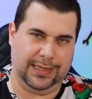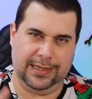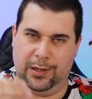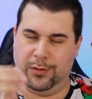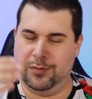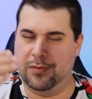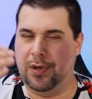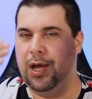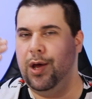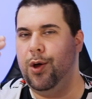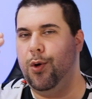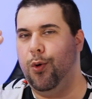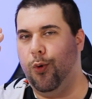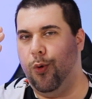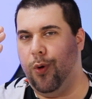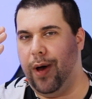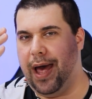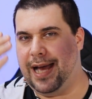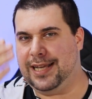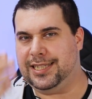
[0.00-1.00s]
Então,
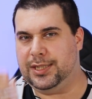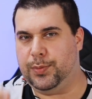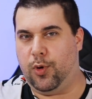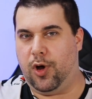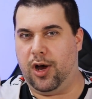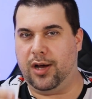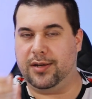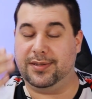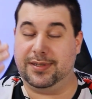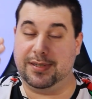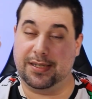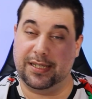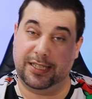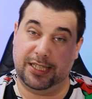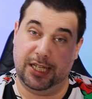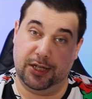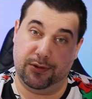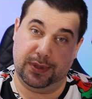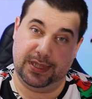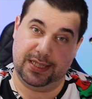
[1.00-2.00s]
o Xbox
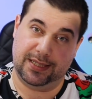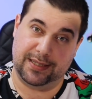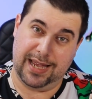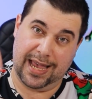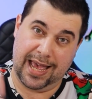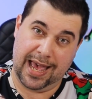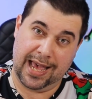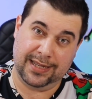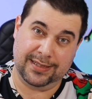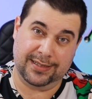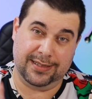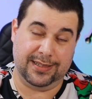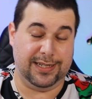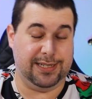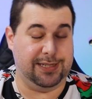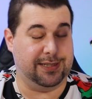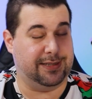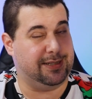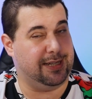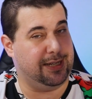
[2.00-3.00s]
Series X
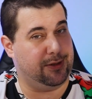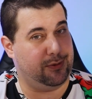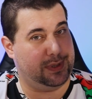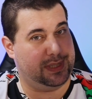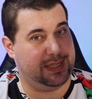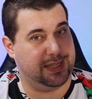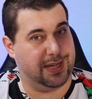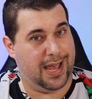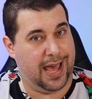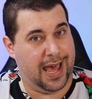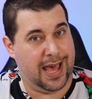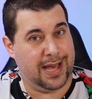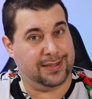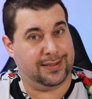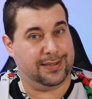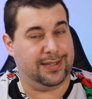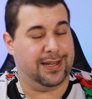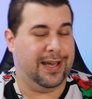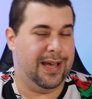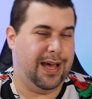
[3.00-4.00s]
e Series
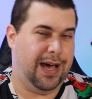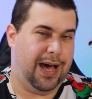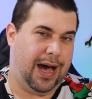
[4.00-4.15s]
S